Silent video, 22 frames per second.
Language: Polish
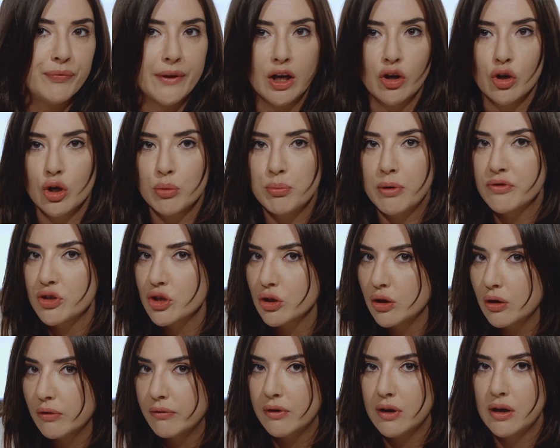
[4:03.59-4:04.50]
choroba
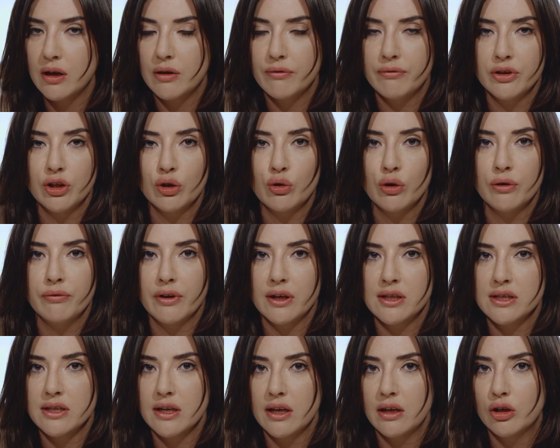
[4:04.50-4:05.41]
wrzodowa w wyniku
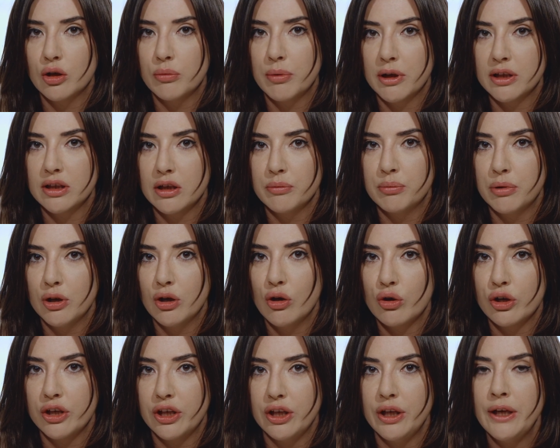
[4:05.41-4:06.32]
infekcji Helicobacter
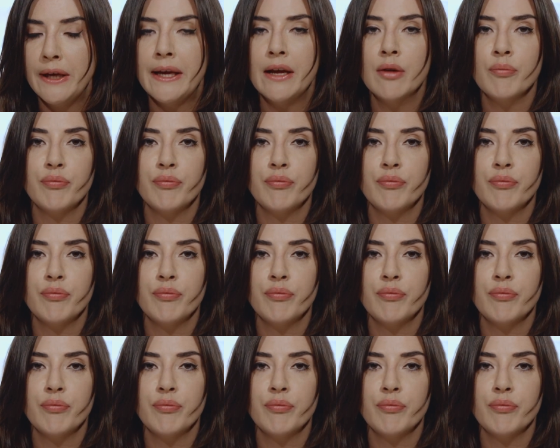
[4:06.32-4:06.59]
pylori.